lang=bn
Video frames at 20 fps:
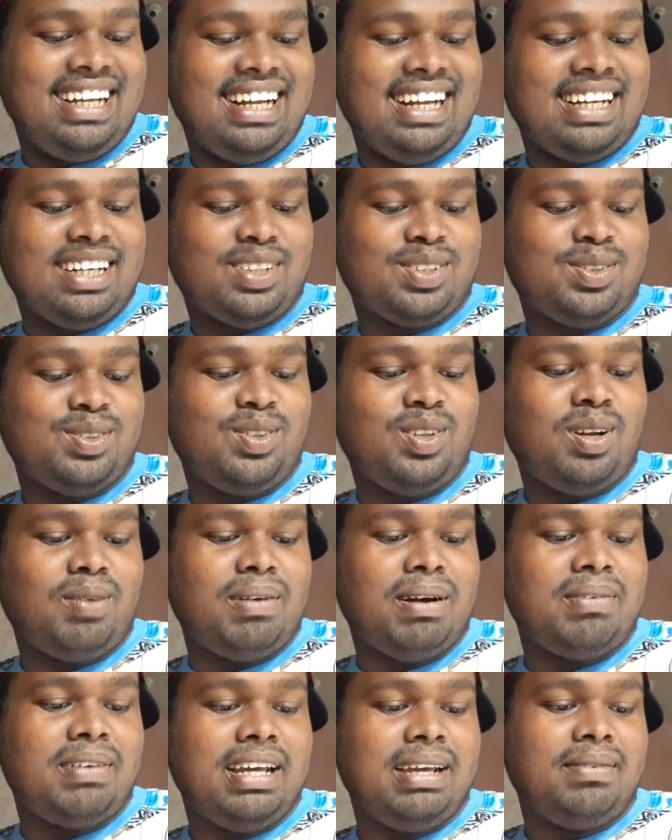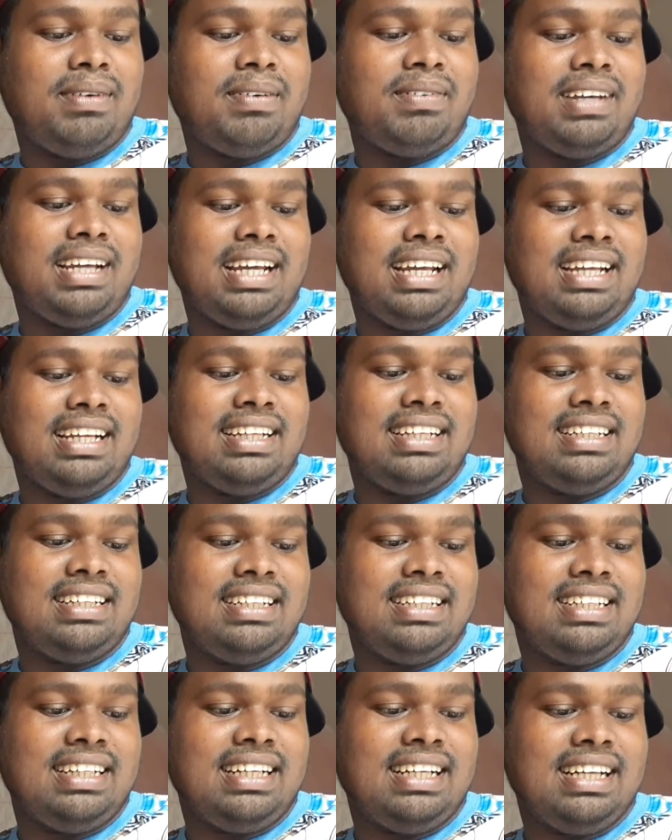এটা সুন্দরভাবে এইভাবে
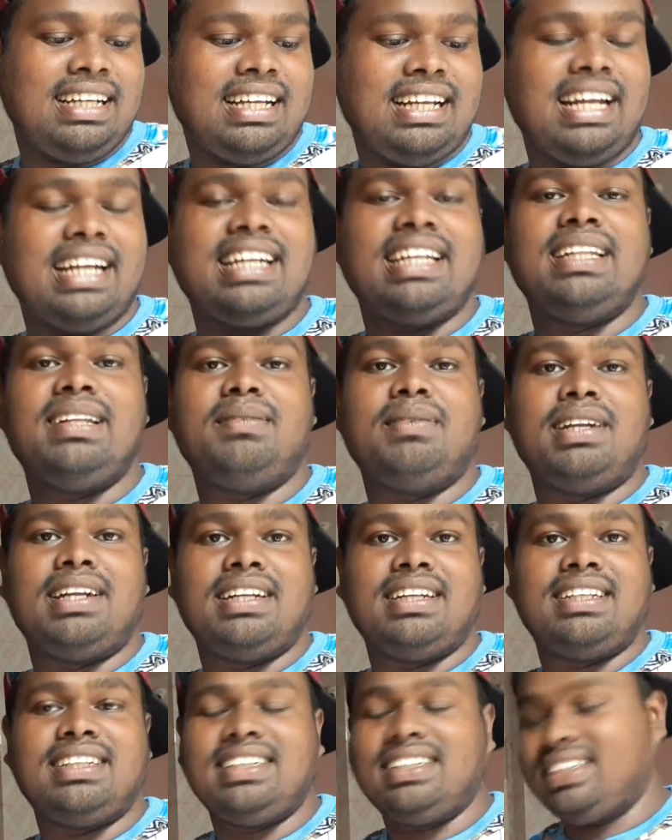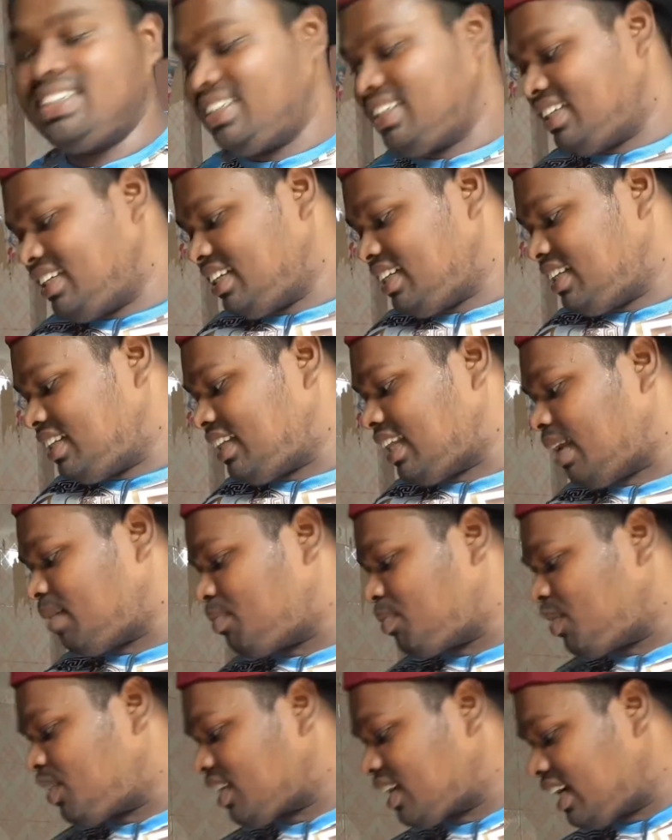কেটে দিবেন
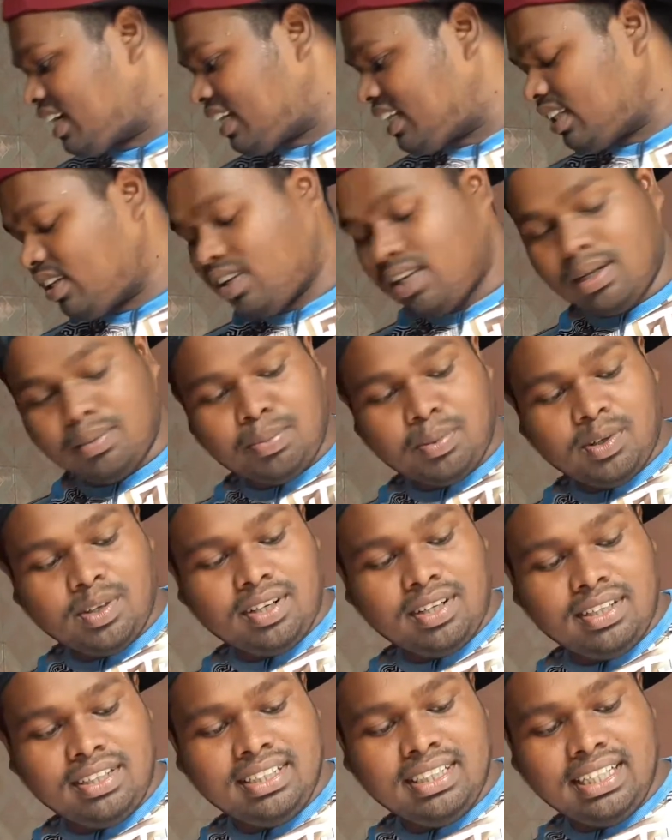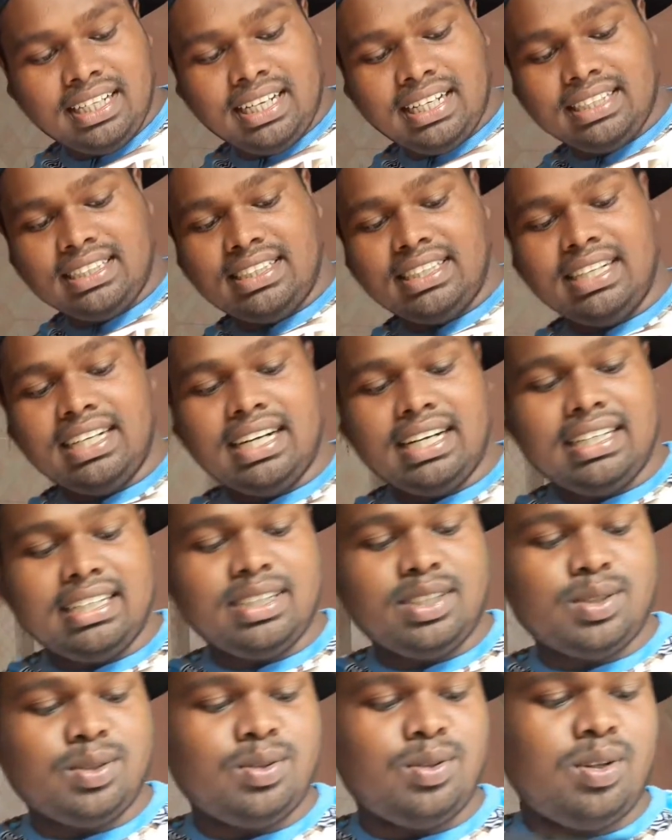তারপর কেটে দেওয়ার পর এই স্টিকারটি
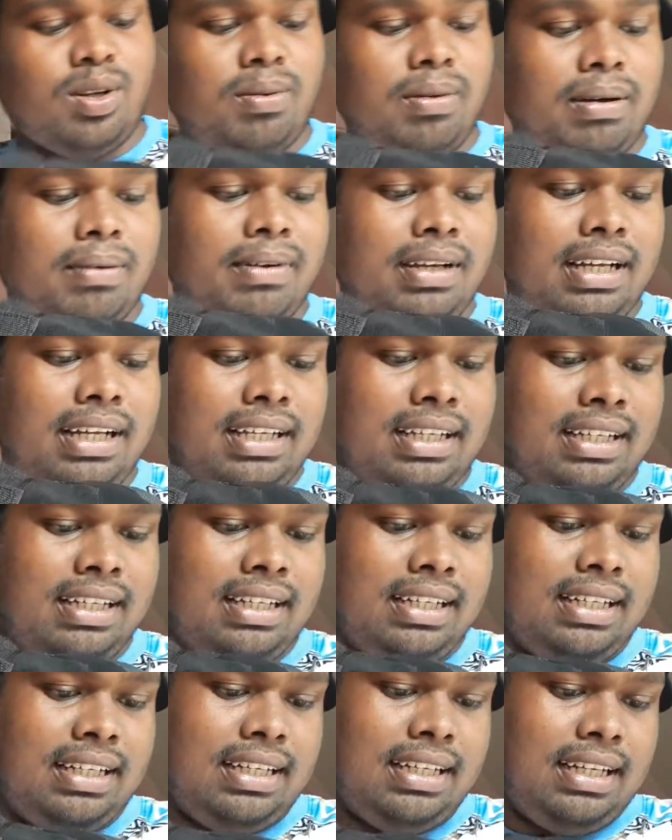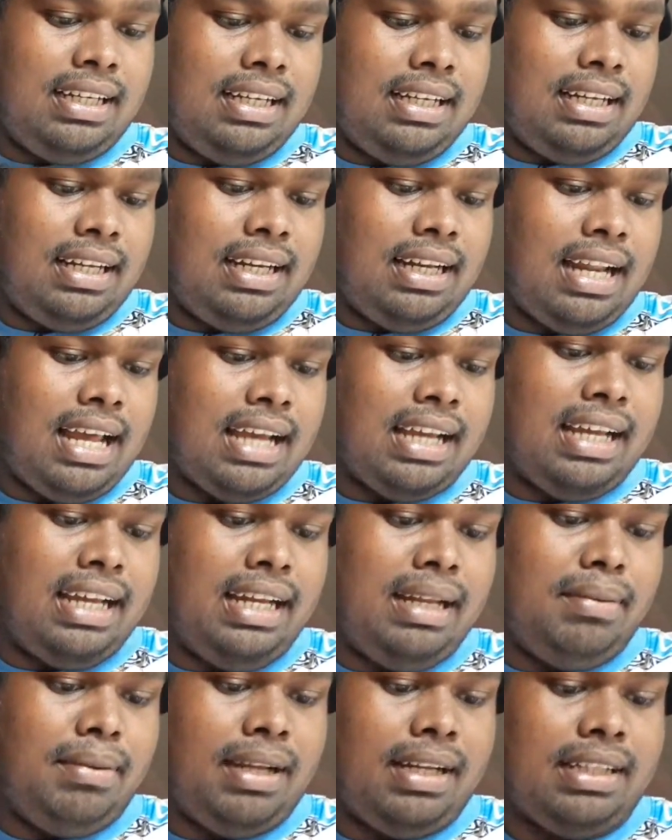সুন্দরভাবে লাগিয়ে
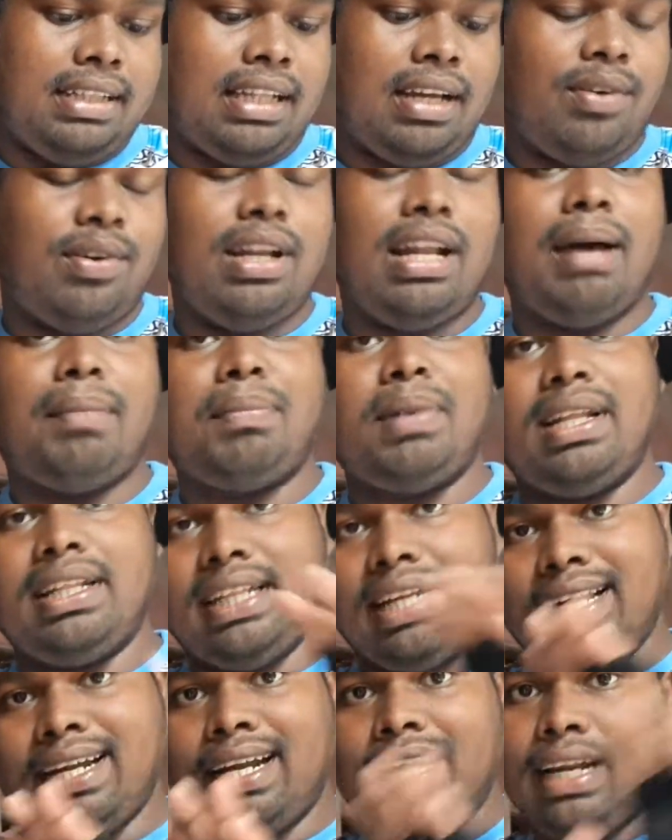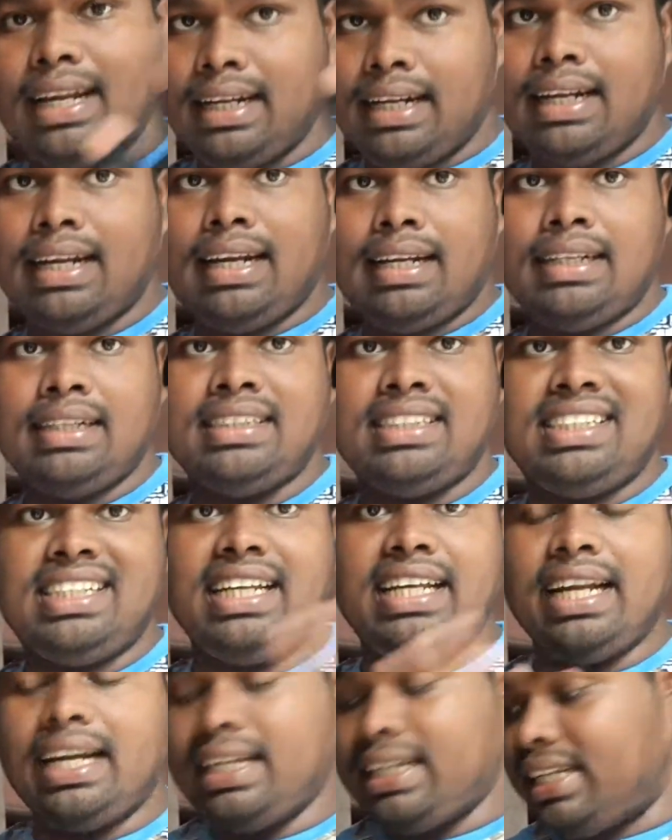নেবেন তাহলে আপনাদের
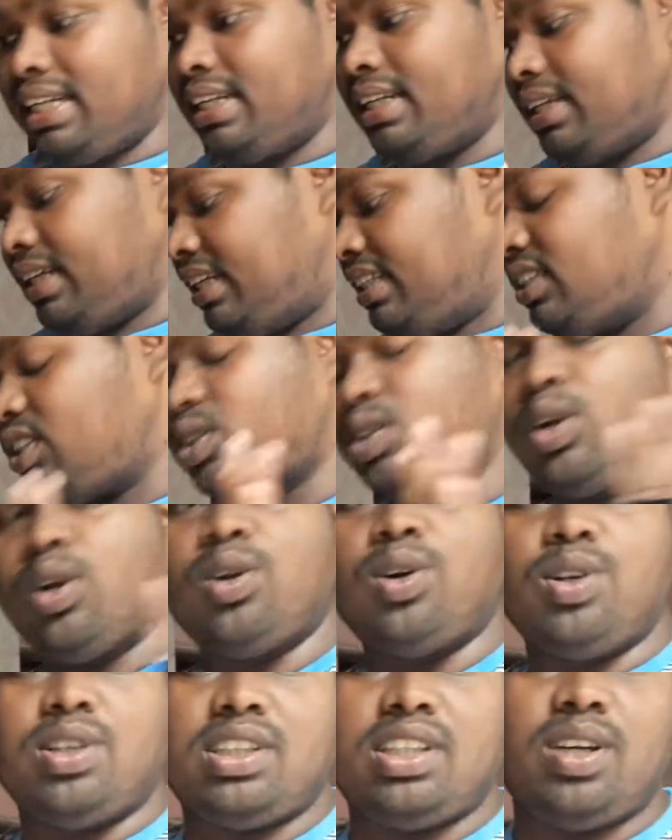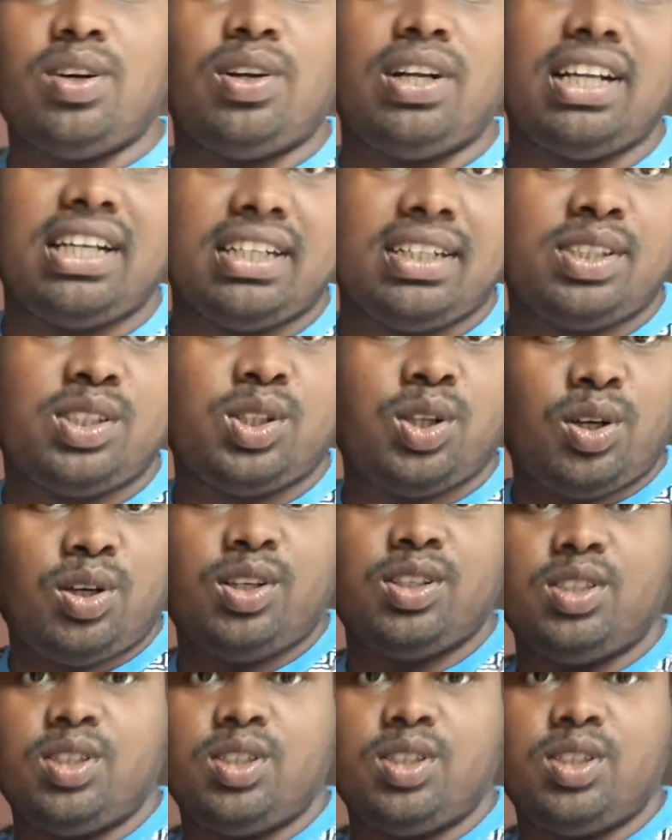স্টিকারটি ইনস্টল করতে অনেক সহজ